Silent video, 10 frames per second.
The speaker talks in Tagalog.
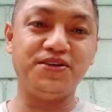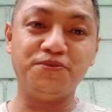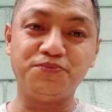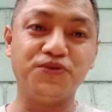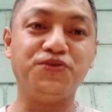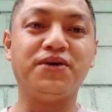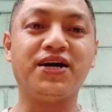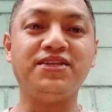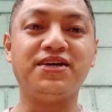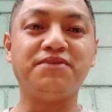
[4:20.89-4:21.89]
Yun po yung
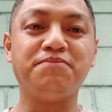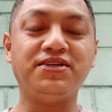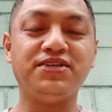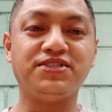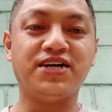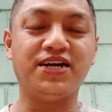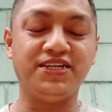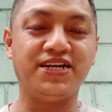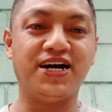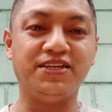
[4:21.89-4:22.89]
magandang message sa
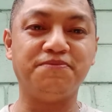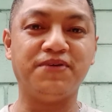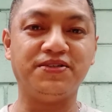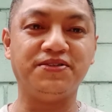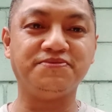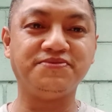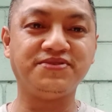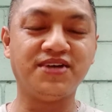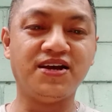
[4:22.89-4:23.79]
atin ng ating Panginoon